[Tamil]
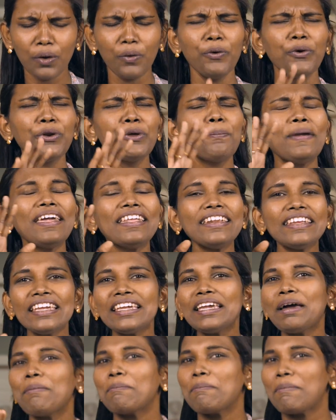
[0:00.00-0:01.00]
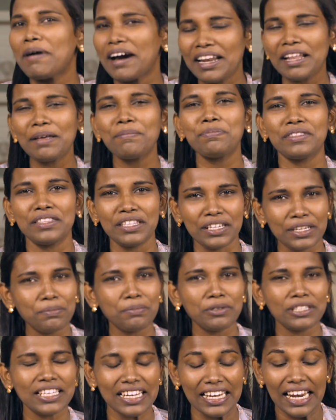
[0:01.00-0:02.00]
ஒரு பெரிய மனம்
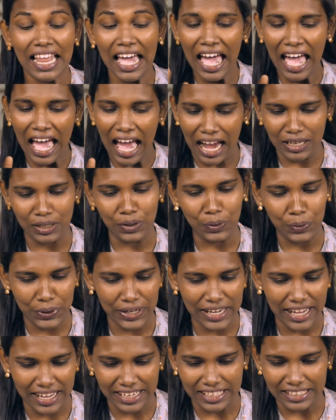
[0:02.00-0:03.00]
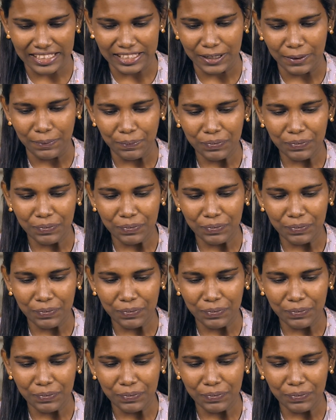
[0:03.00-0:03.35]
திரும்புதல் அங்கு உண்டானது